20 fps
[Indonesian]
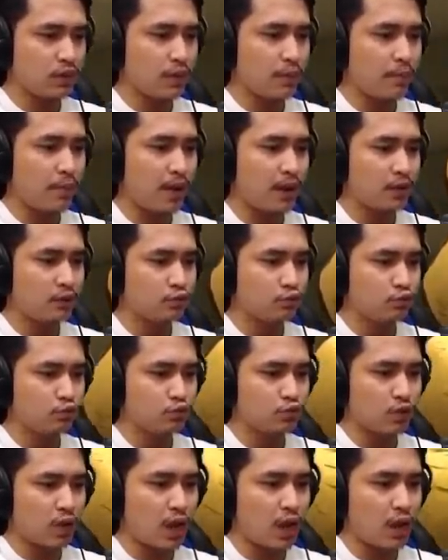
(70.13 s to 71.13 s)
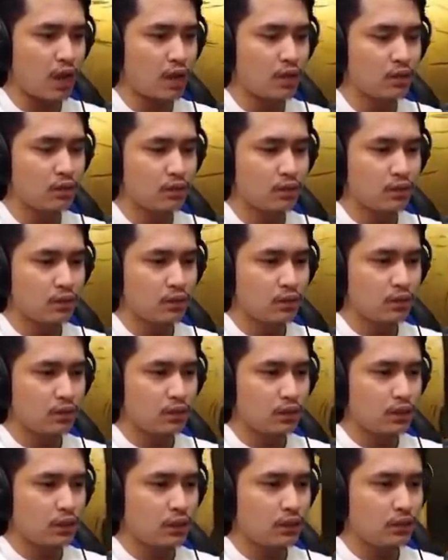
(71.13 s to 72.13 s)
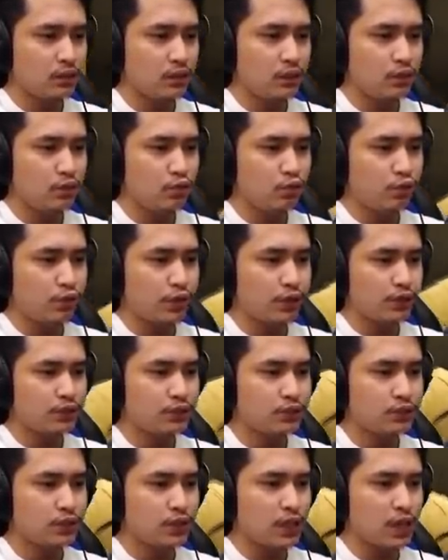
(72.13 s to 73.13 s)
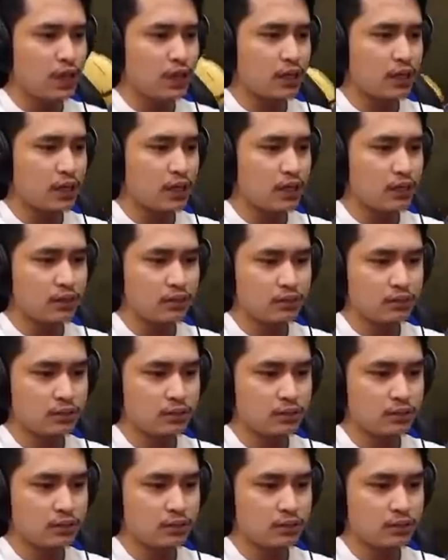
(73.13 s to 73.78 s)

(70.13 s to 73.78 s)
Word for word: game paling susah Di Indonesia ya